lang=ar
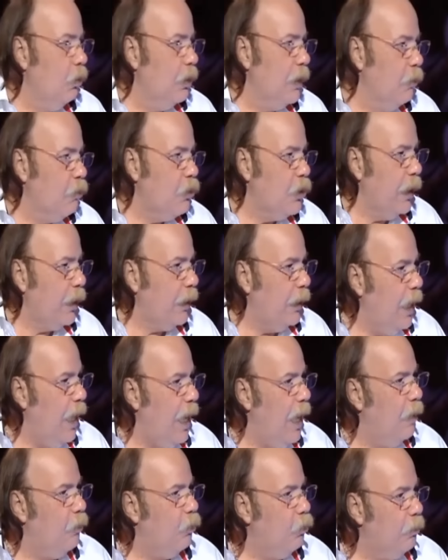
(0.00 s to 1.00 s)
وغنى
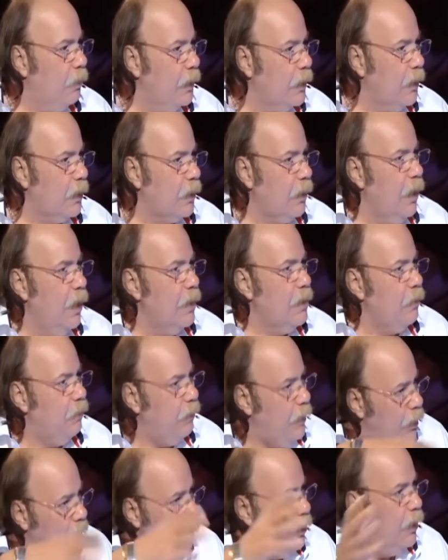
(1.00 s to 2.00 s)
وشخلعه وبيض
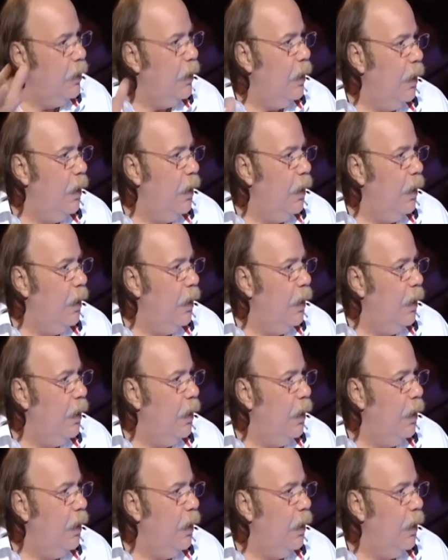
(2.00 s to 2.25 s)
الرقص في